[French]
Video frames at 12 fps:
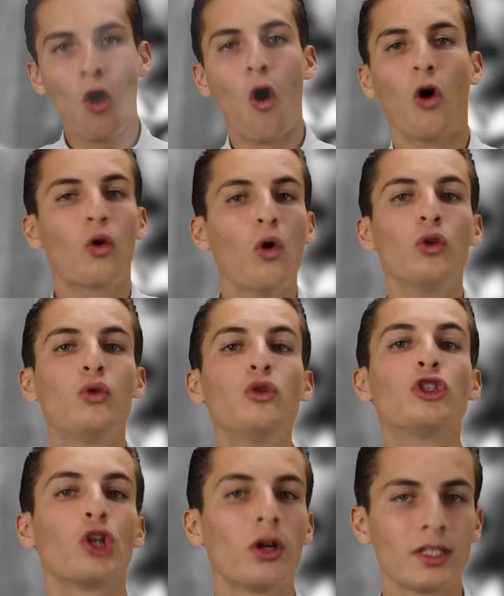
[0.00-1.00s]
En gros, toute
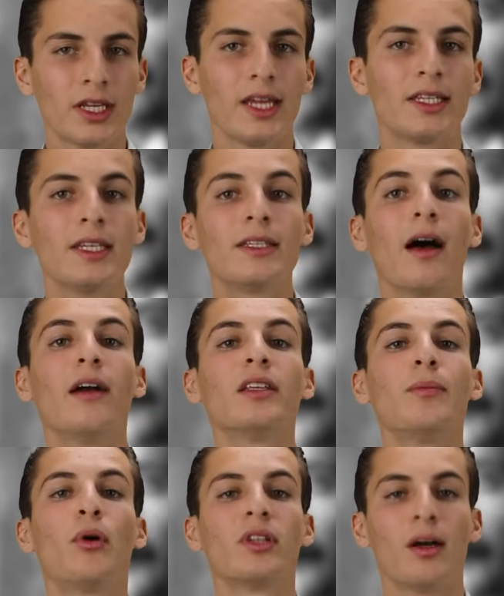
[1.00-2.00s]
chose existe
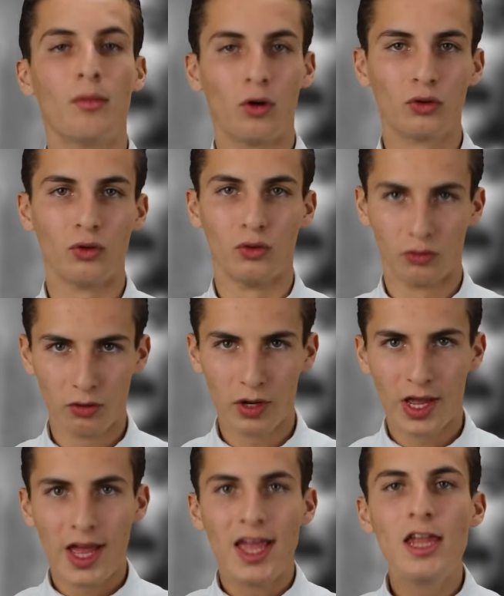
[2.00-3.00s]
indépendamment de
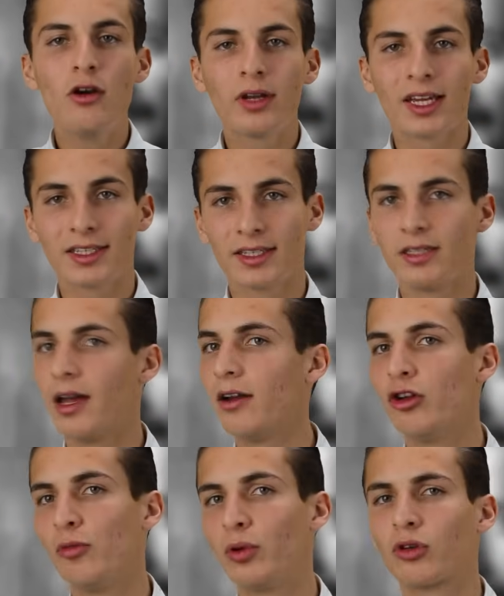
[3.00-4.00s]
nous, et aucun
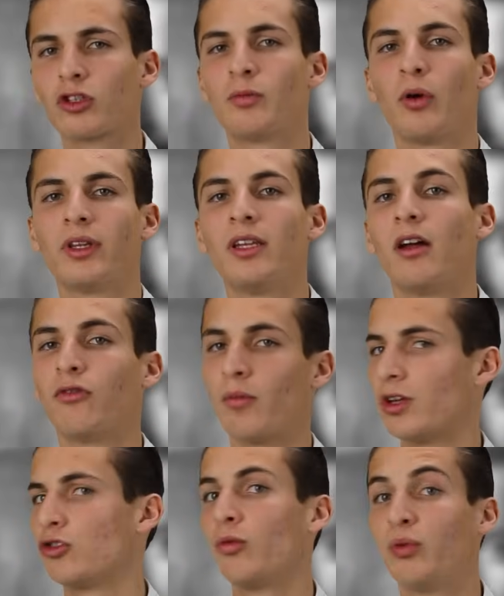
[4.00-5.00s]
signal ne peut transporter de
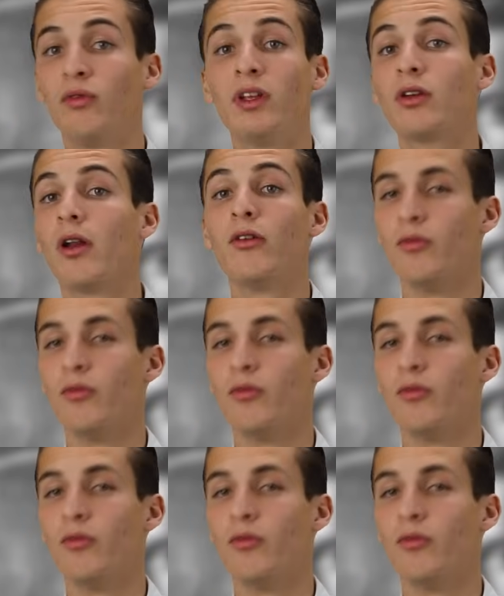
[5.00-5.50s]
l'information plus vite que la